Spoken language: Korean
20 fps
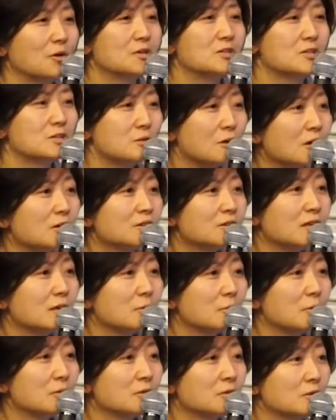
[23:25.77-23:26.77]

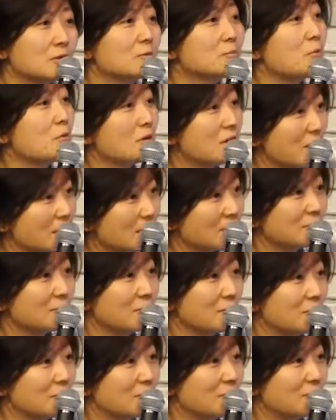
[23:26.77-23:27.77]
싫어한다면 그걸
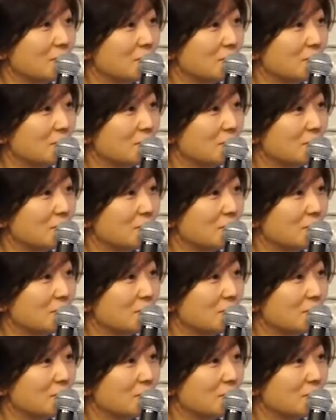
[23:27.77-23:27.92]
포기하겠어요?